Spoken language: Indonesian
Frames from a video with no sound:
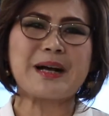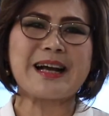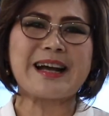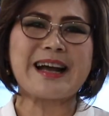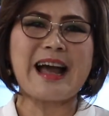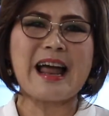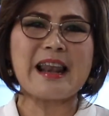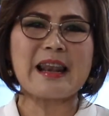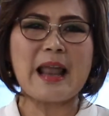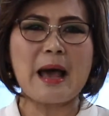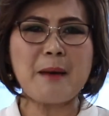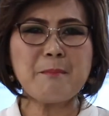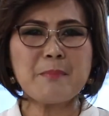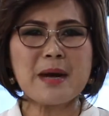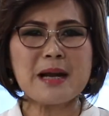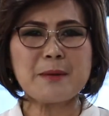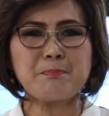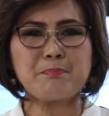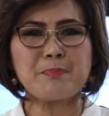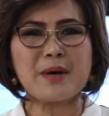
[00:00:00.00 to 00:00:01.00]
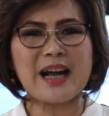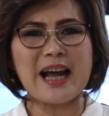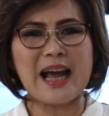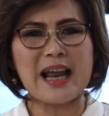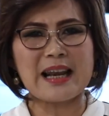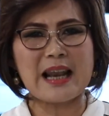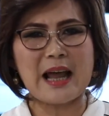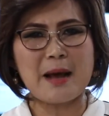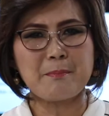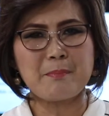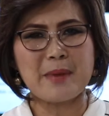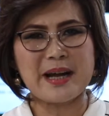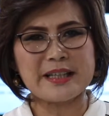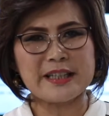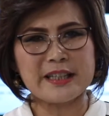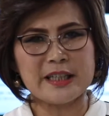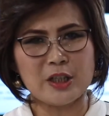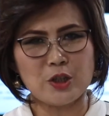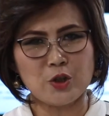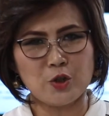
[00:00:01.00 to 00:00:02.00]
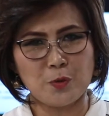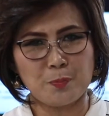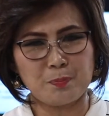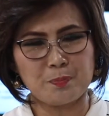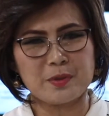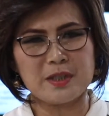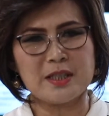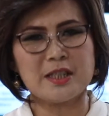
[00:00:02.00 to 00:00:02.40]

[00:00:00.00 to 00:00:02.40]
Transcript: pengalaman-pengalaman hidup